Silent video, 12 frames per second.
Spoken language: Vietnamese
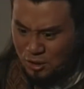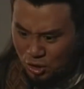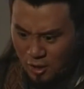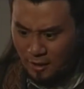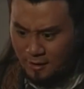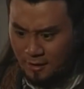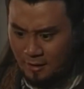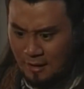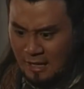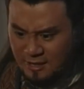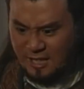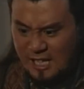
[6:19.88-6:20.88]
xa nhau,
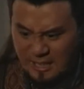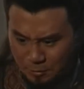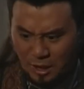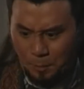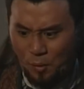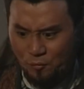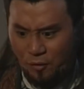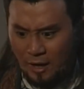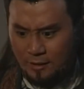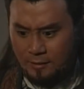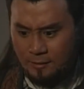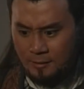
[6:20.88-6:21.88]
chết mười lần cũng không bù đắp
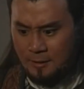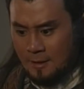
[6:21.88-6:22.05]
lại được.